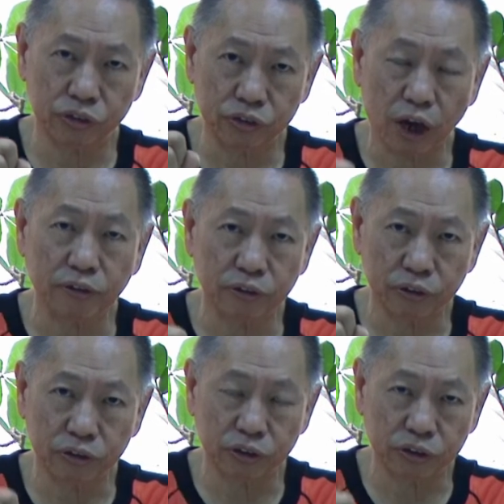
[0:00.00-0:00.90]
战
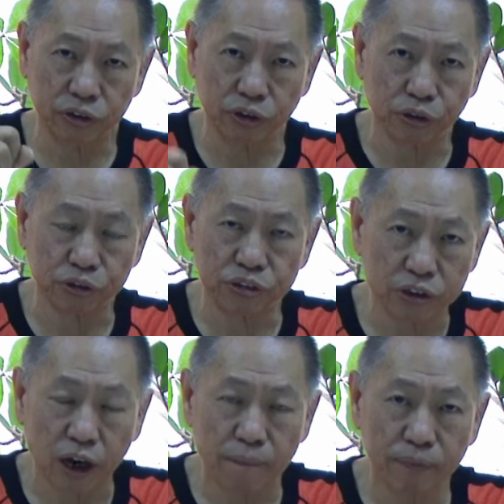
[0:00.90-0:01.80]
争游
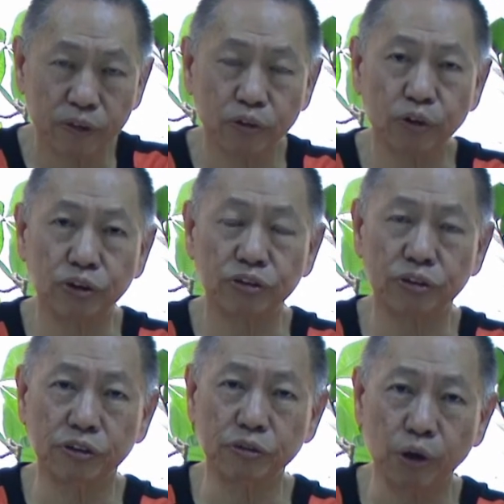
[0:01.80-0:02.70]
戏啊，所以
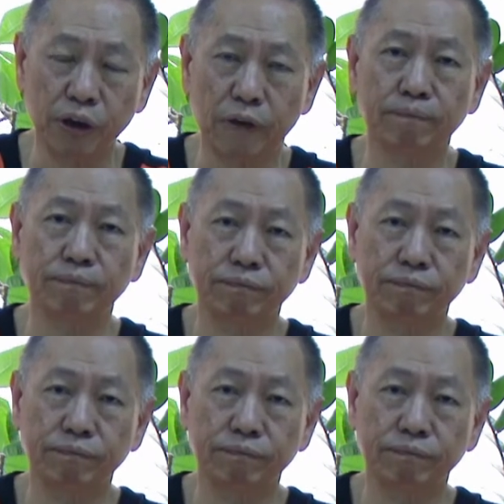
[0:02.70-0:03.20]
对内。